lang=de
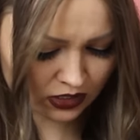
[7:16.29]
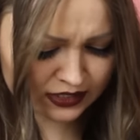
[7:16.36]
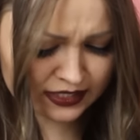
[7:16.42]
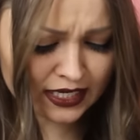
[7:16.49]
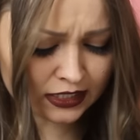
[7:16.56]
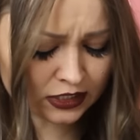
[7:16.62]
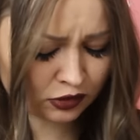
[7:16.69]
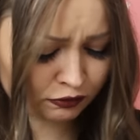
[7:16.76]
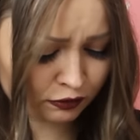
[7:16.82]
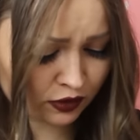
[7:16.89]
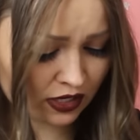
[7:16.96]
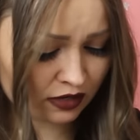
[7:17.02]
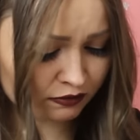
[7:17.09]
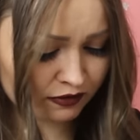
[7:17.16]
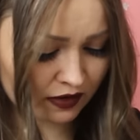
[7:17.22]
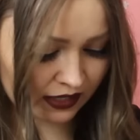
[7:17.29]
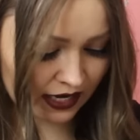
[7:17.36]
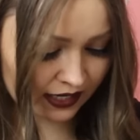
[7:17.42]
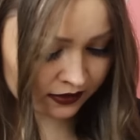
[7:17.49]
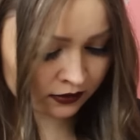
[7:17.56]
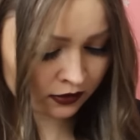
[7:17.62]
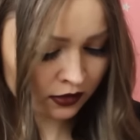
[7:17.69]
Die hatte ich von Anfang
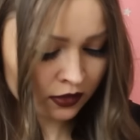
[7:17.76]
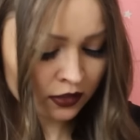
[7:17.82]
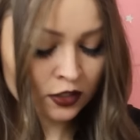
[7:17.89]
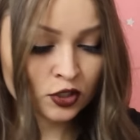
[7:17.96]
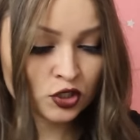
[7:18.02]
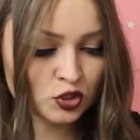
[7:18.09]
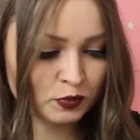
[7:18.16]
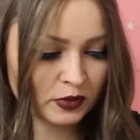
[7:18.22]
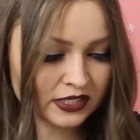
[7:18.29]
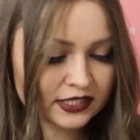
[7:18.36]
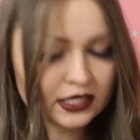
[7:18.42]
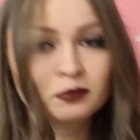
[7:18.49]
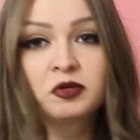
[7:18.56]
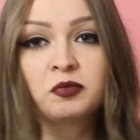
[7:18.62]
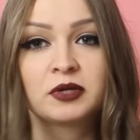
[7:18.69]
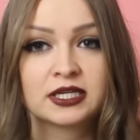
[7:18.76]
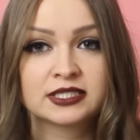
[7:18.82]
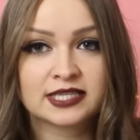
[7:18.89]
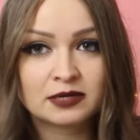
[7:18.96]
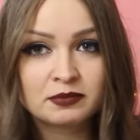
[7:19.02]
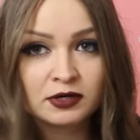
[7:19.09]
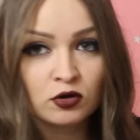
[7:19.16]
an. Später habe ich mir dann
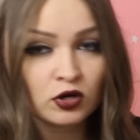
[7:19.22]
selber